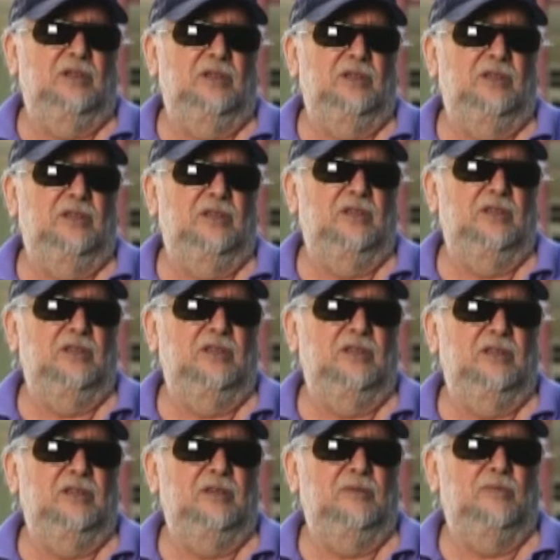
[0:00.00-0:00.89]

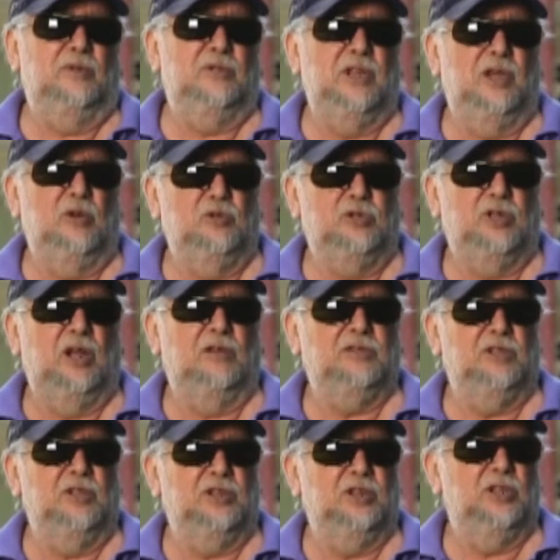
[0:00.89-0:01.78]
И пошла
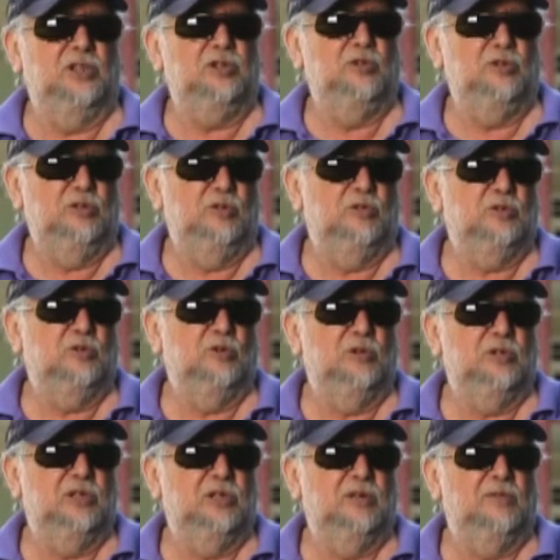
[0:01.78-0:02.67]
устраиваться на киностудию,
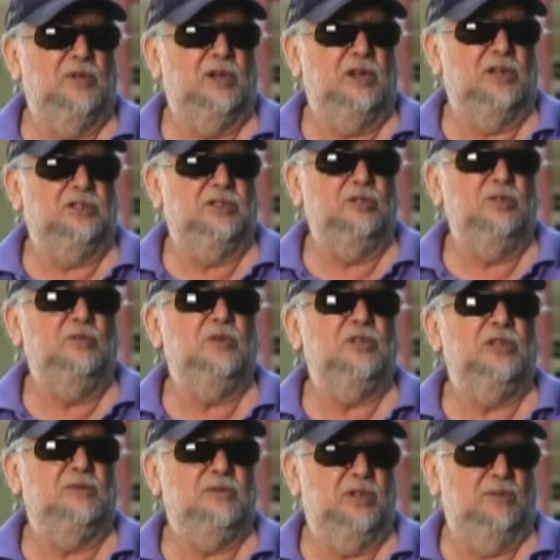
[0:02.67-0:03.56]
устроилась нам на картину, мы
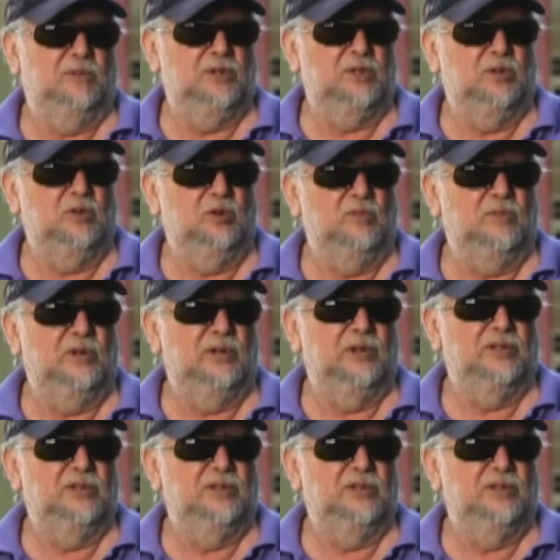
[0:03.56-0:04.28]
там с ней познакомились.